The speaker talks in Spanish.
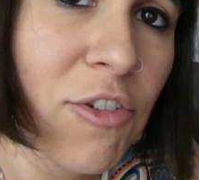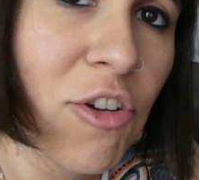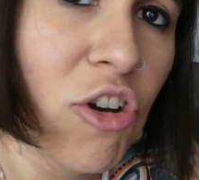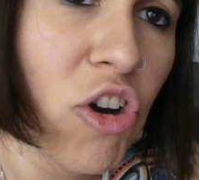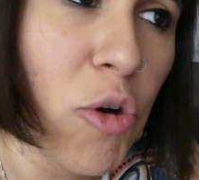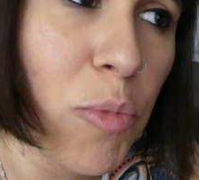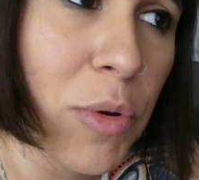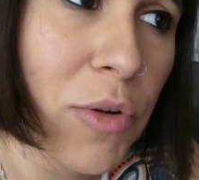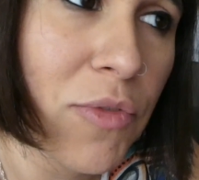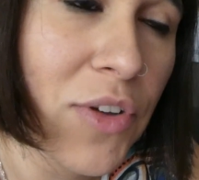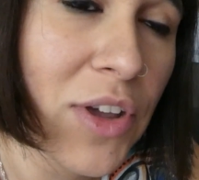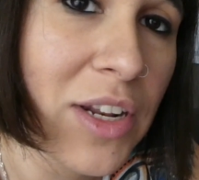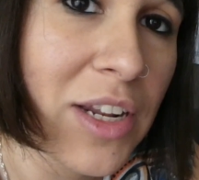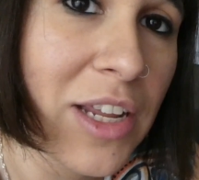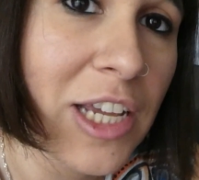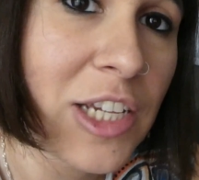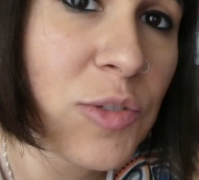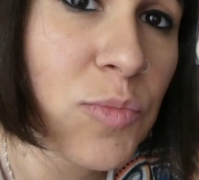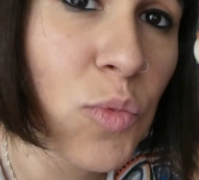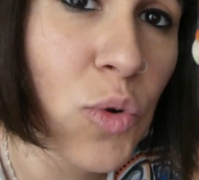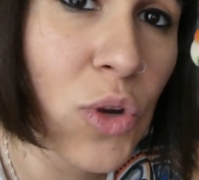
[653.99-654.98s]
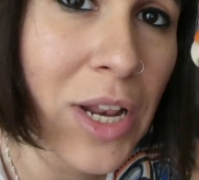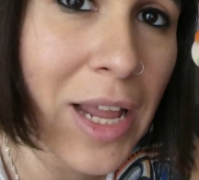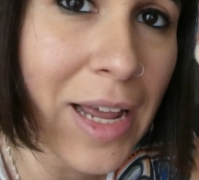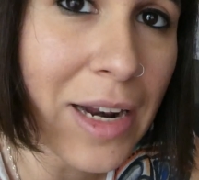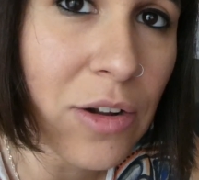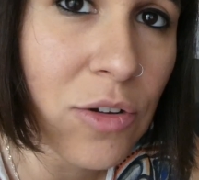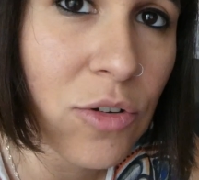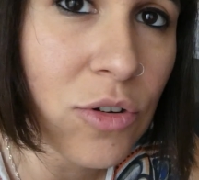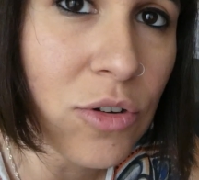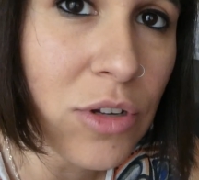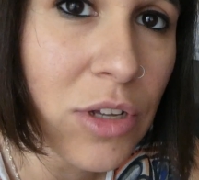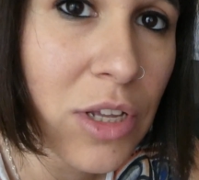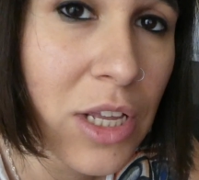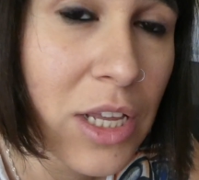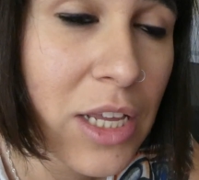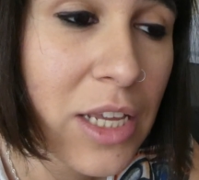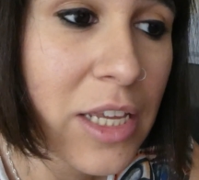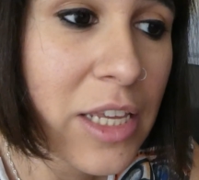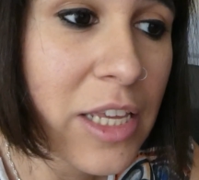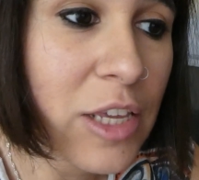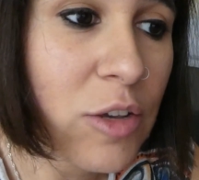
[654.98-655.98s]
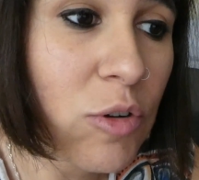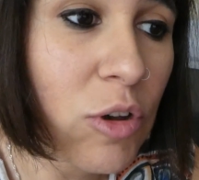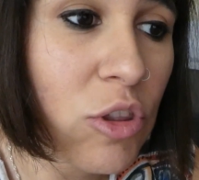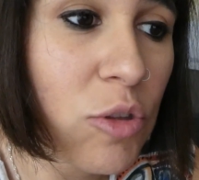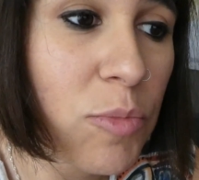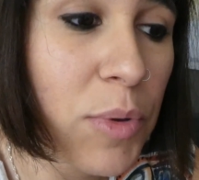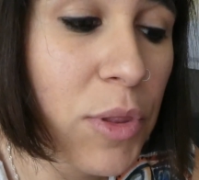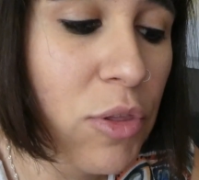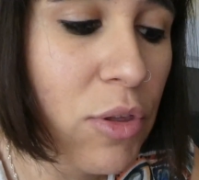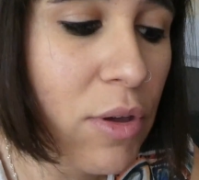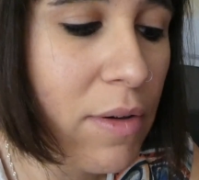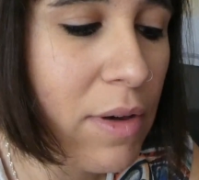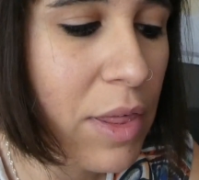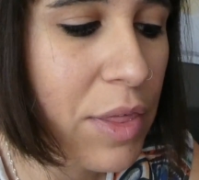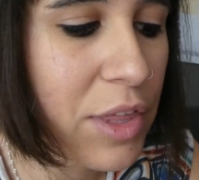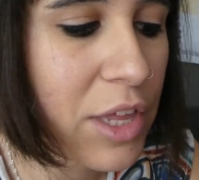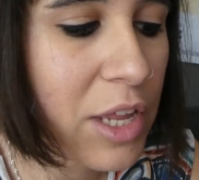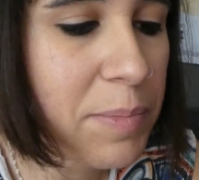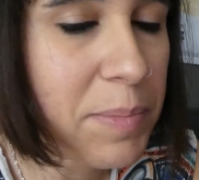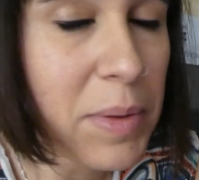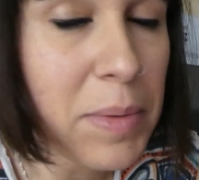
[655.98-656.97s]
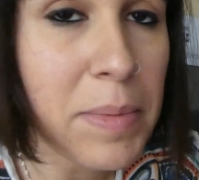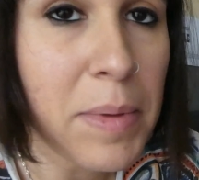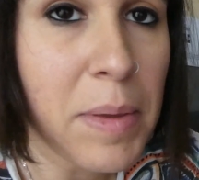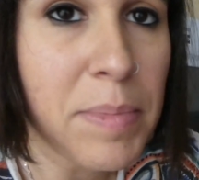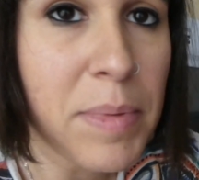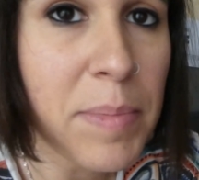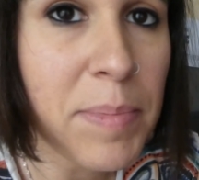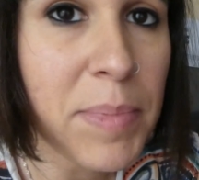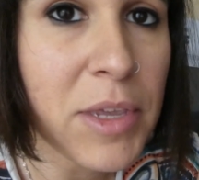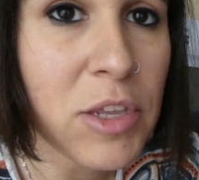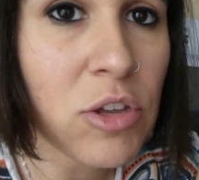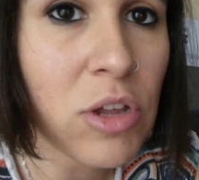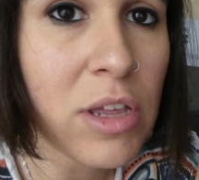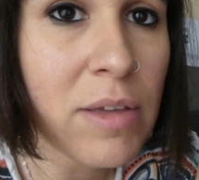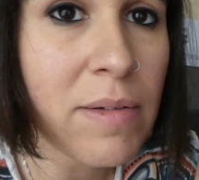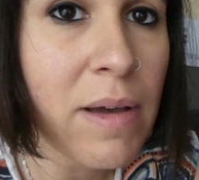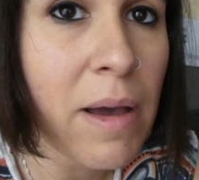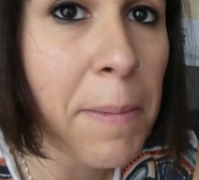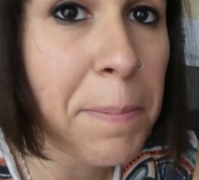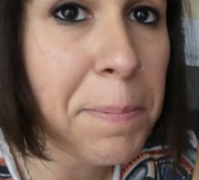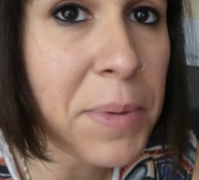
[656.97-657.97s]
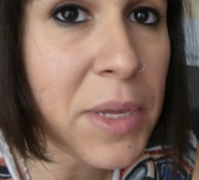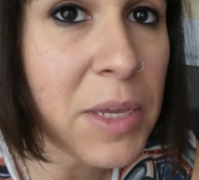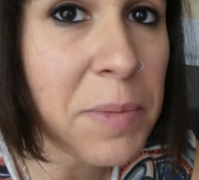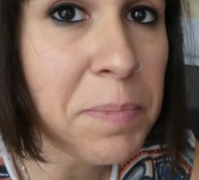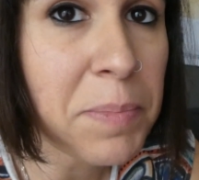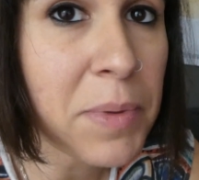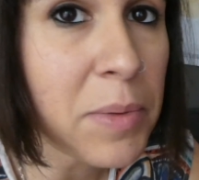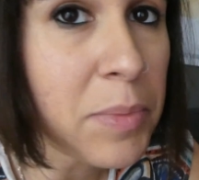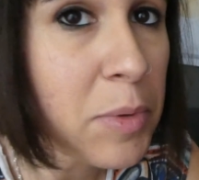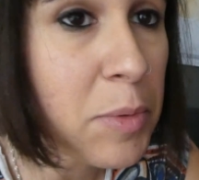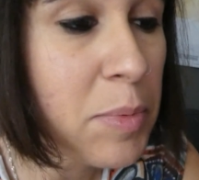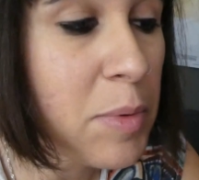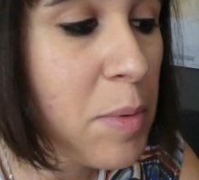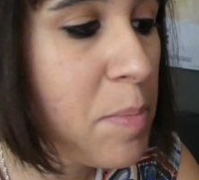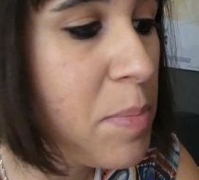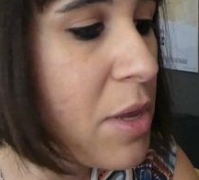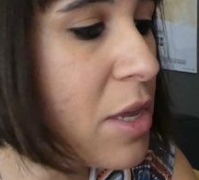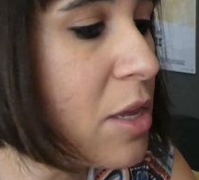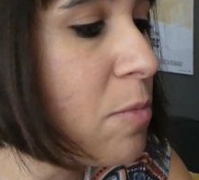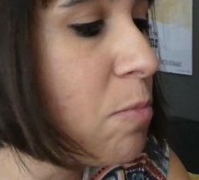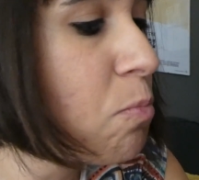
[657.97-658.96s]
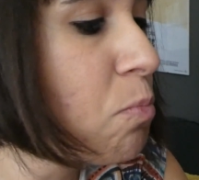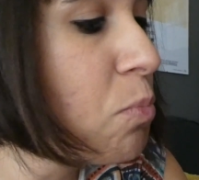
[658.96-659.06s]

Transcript: Flogoprofen es muy largo y cuando empezaba a hacer pi, pi, pi, pi, ya pi, pi, pi, pi, pi,